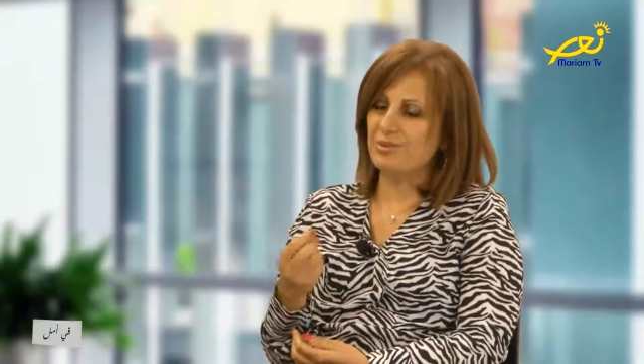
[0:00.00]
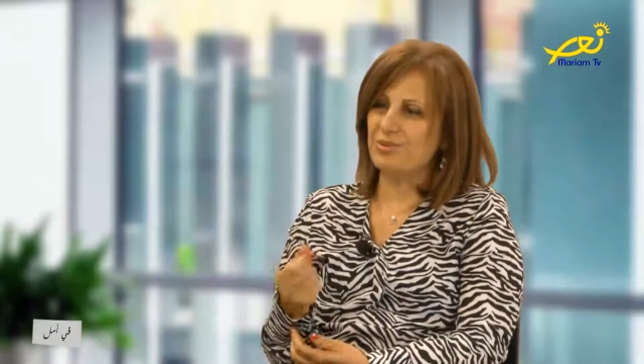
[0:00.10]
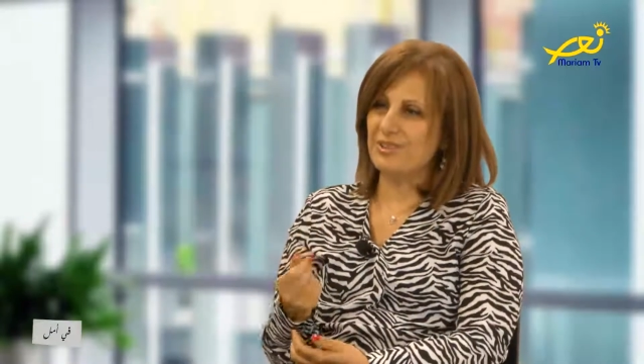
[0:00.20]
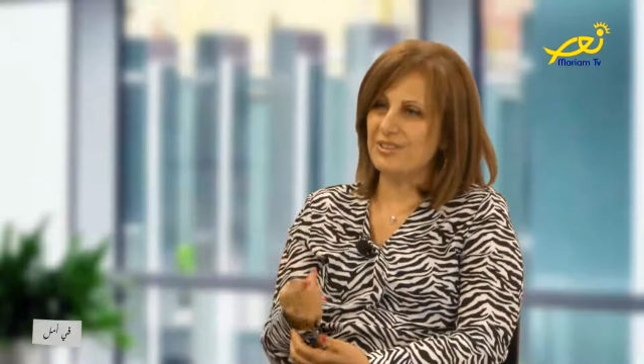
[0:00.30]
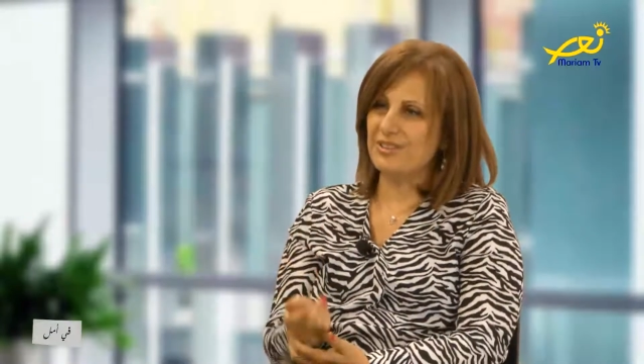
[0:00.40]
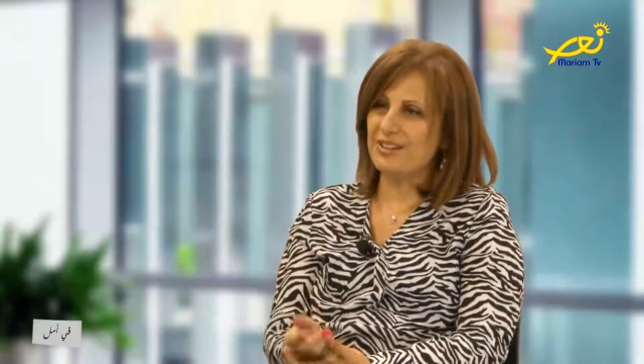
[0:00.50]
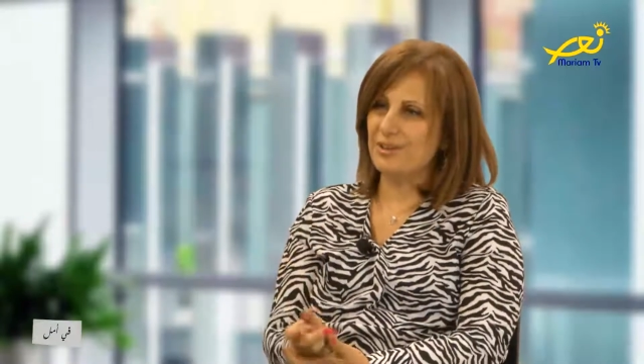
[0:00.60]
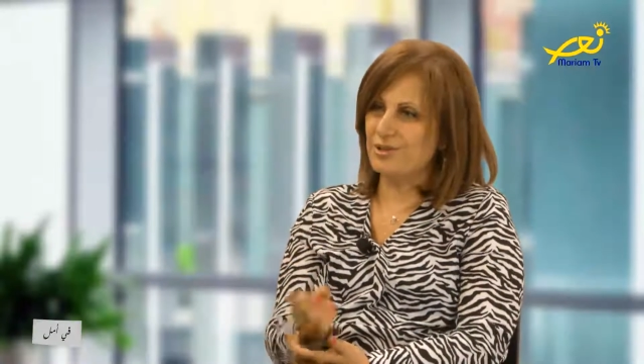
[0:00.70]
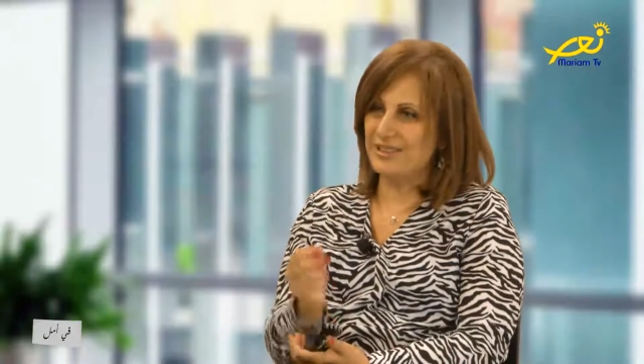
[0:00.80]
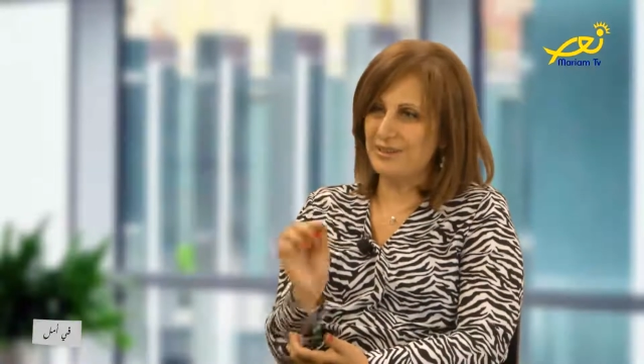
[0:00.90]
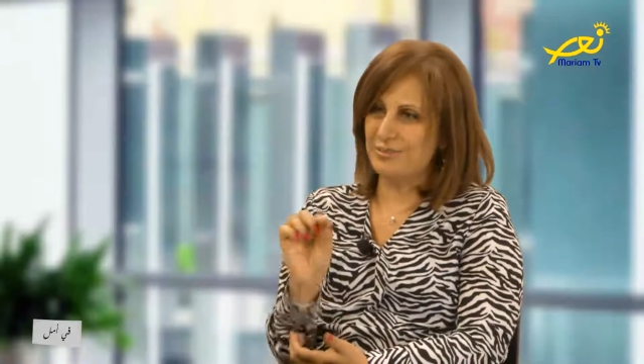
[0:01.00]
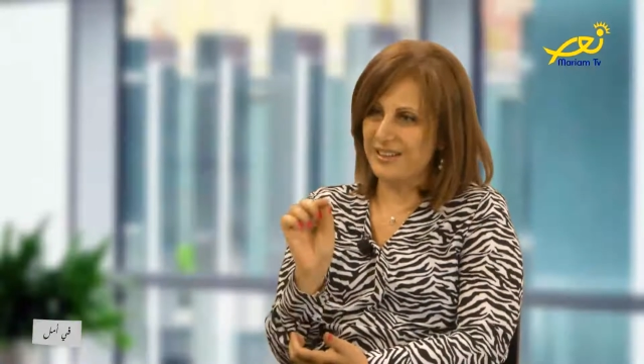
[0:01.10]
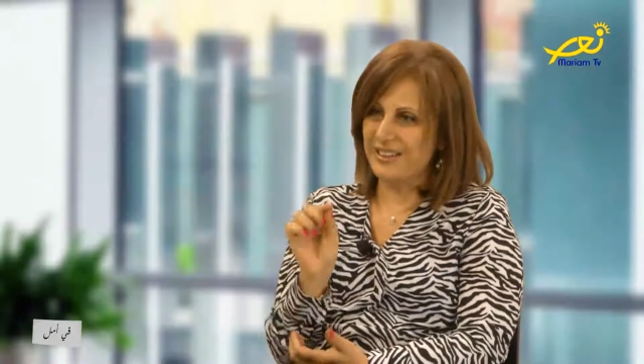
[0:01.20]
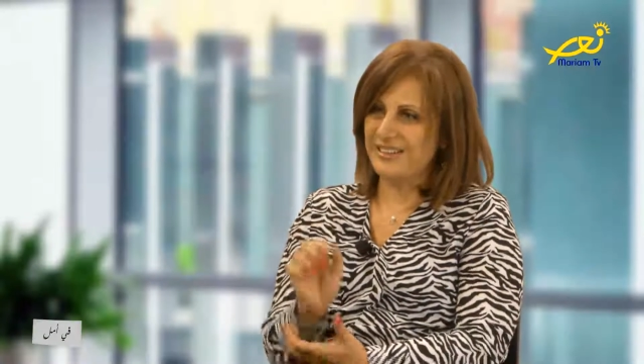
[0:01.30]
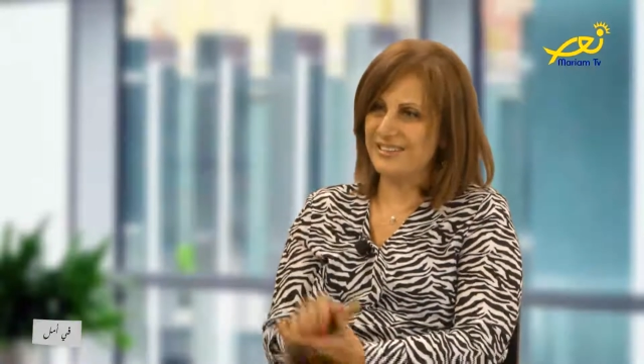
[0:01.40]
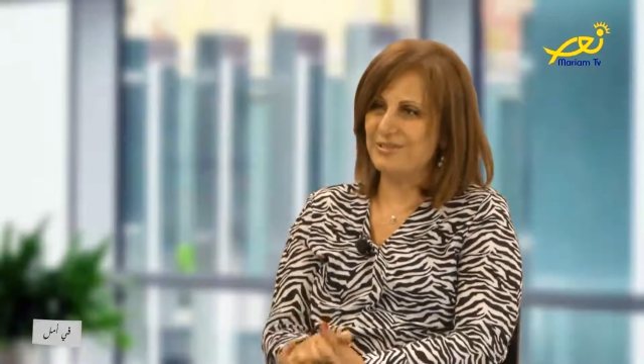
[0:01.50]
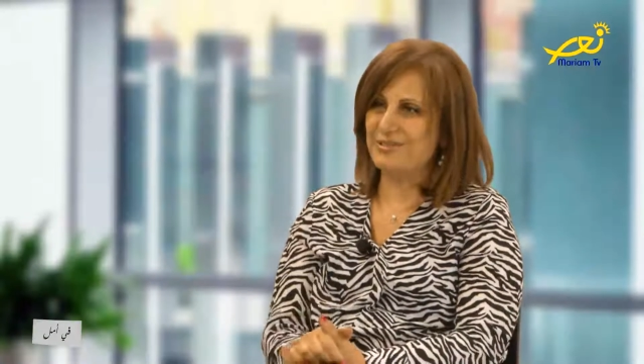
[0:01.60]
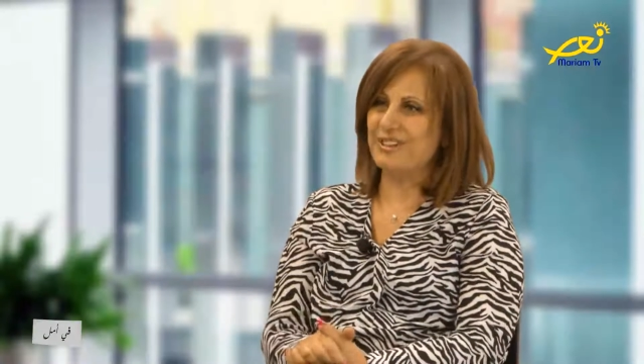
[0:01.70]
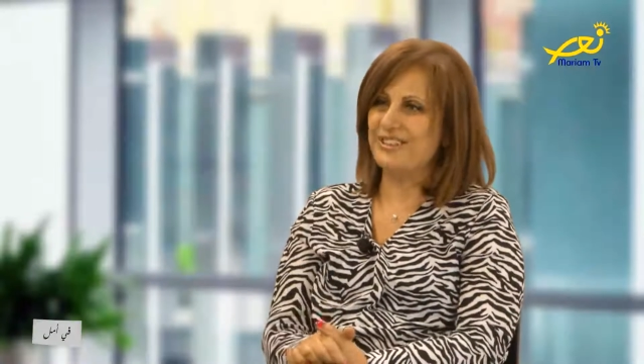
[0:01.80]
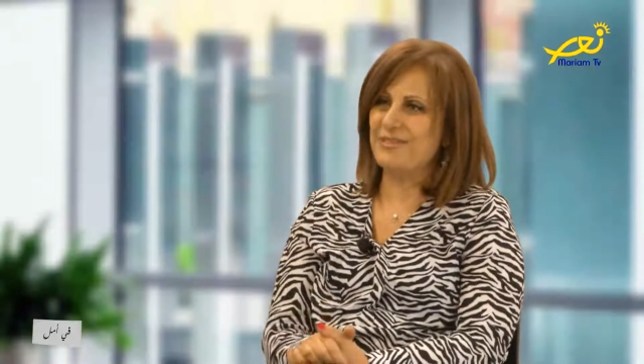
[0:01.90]
وخزامه يعني
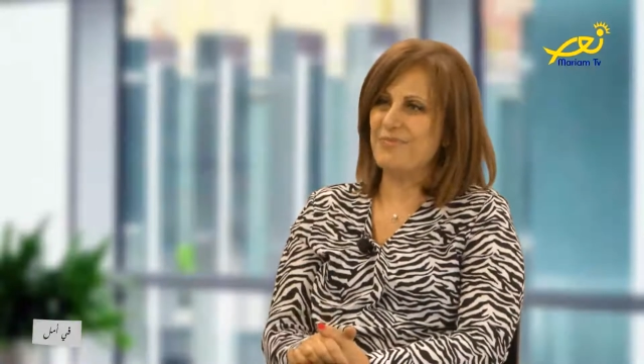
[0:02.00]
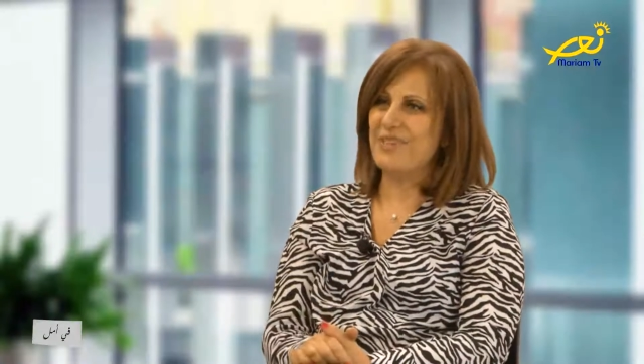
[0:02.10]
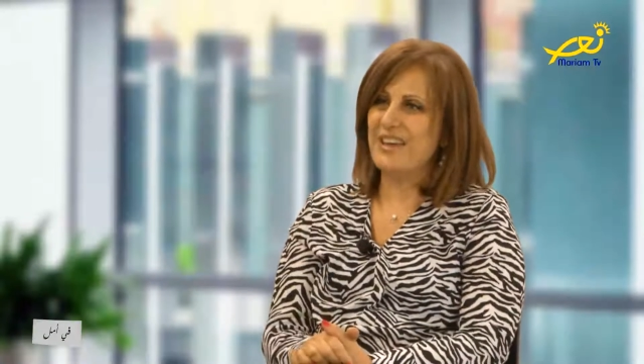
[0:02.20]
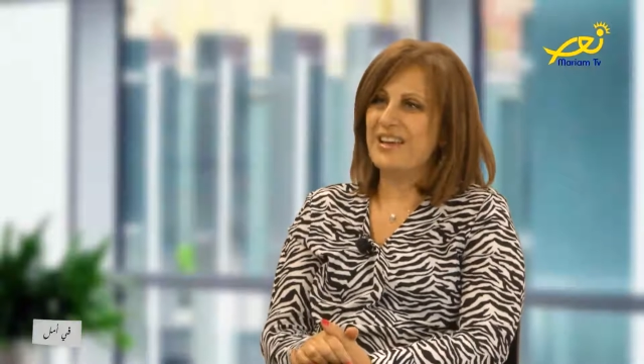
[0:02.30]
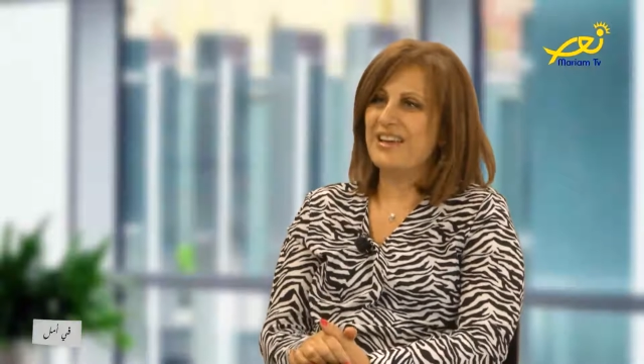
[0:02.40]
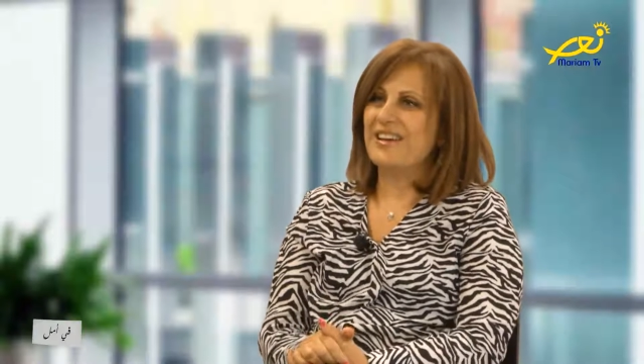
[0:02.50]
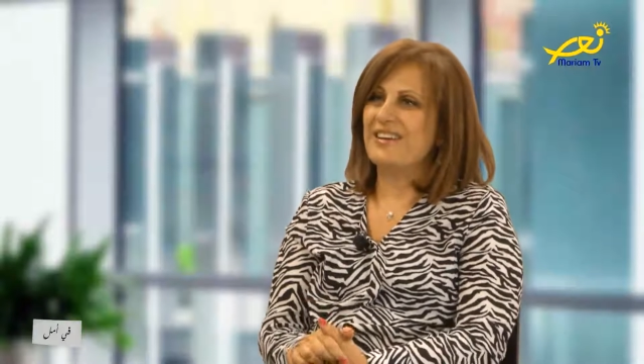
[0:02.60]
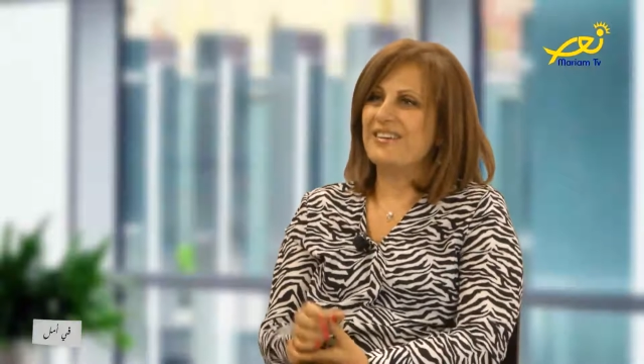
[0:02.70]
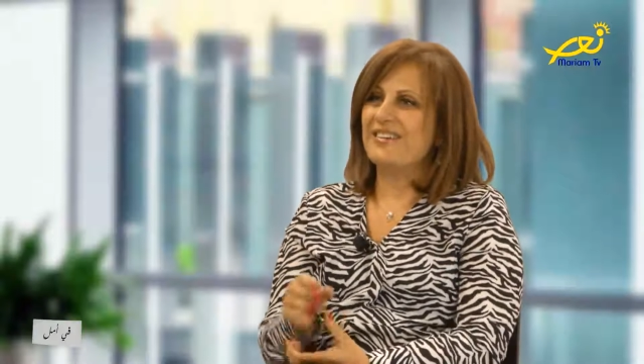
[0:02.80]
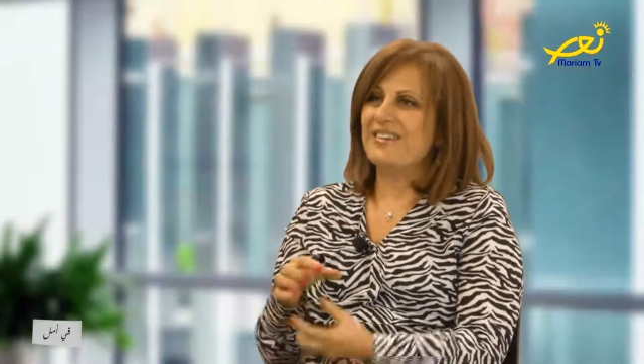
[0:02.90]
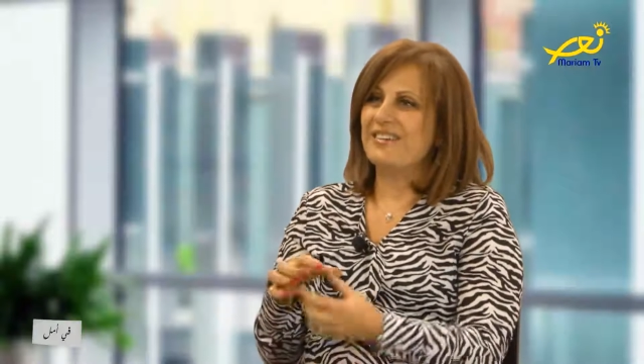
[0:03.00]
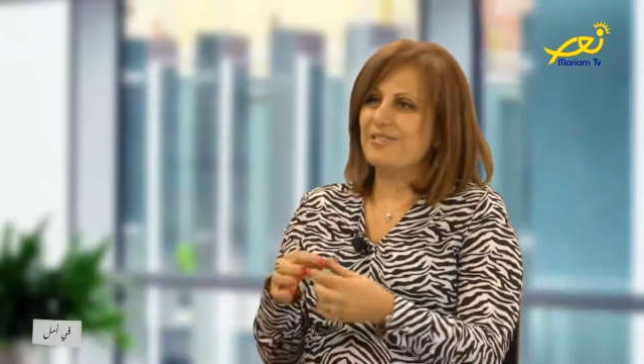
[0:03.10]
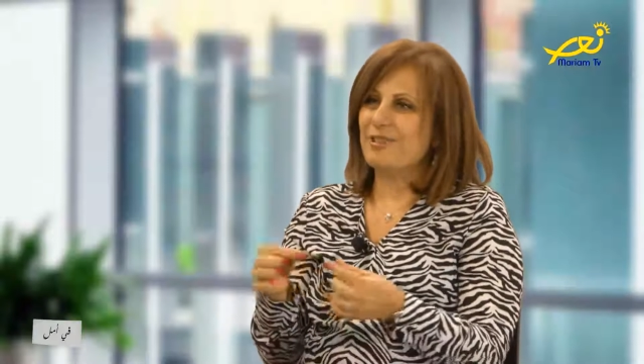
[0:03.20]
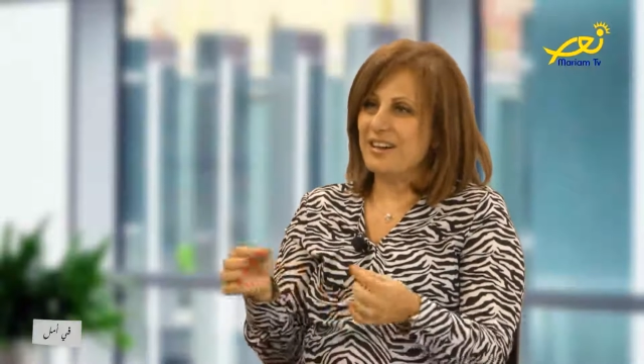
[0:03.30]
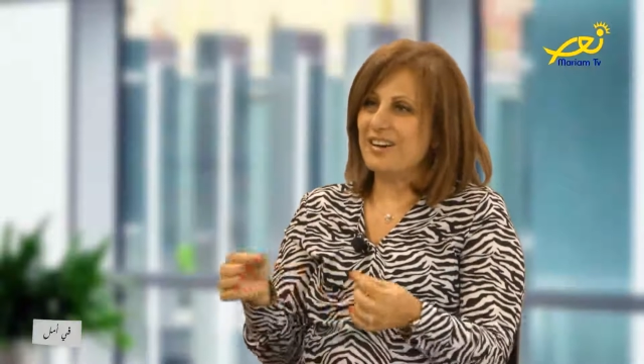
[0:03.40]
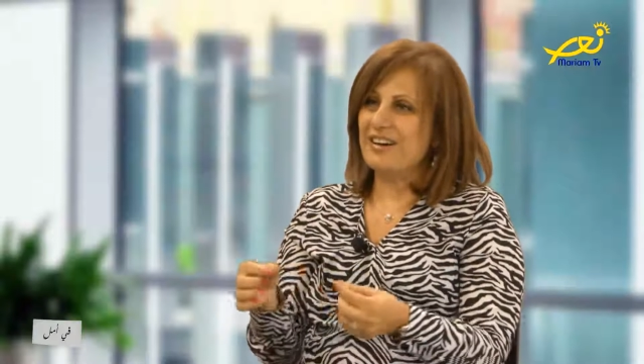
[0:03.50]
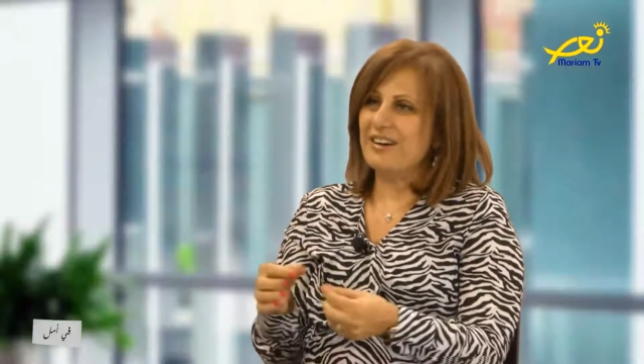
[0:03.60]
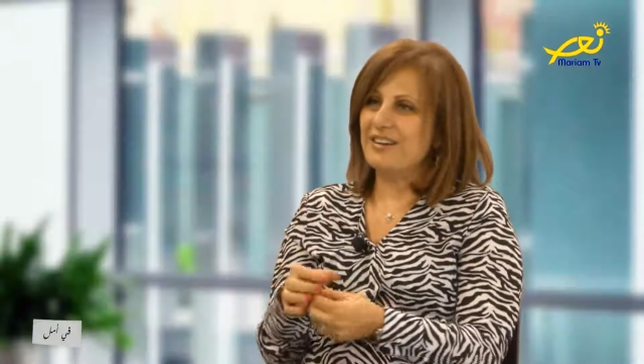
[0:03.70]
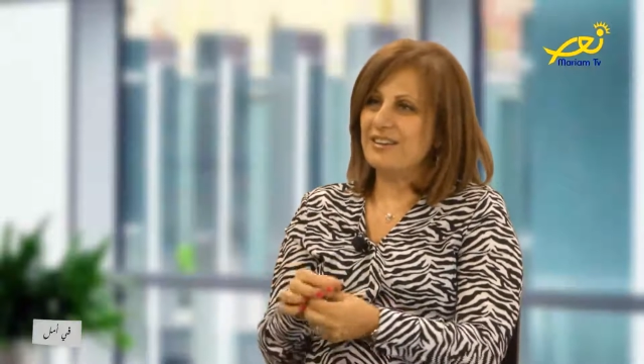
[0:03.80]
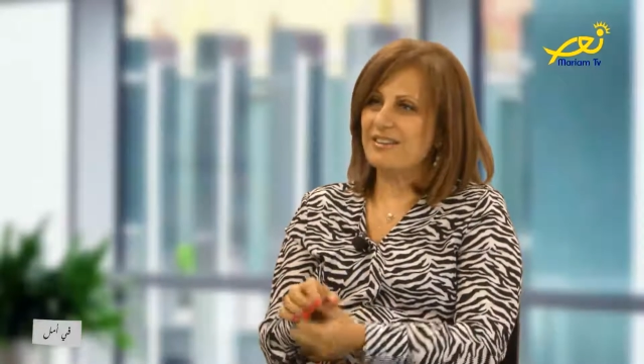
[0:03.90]
وورق
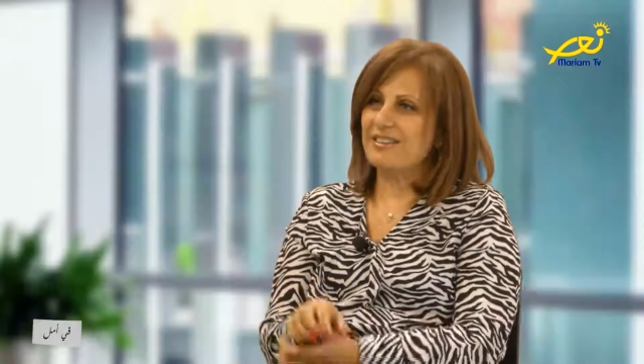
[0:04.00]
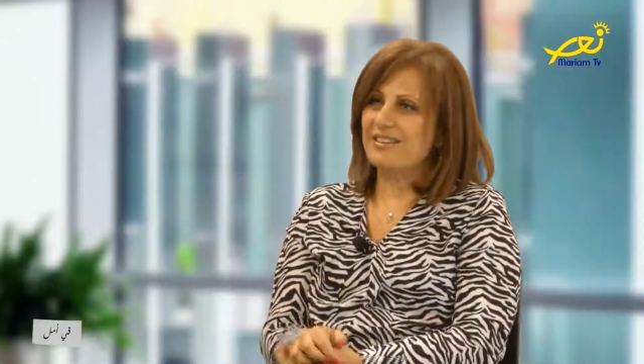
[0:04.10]
غار